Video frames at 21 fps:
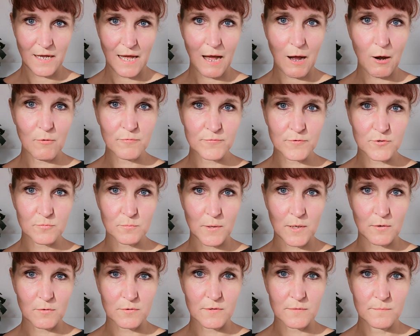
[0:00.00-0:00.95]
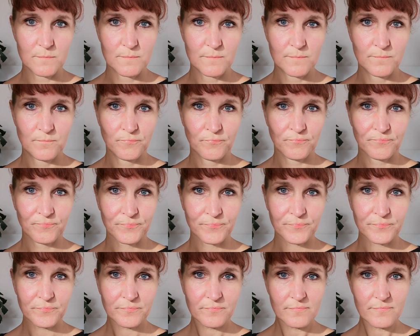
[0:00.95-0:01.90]
aufzubauen.
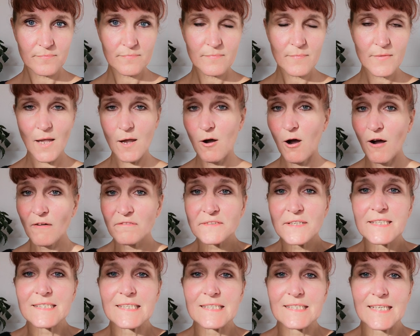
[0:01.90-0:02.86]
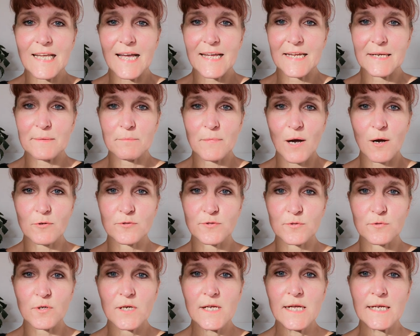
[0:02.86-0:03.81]
Oft ist es ja eben auch
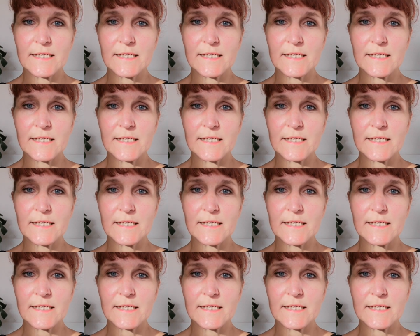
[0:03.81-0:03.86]
so,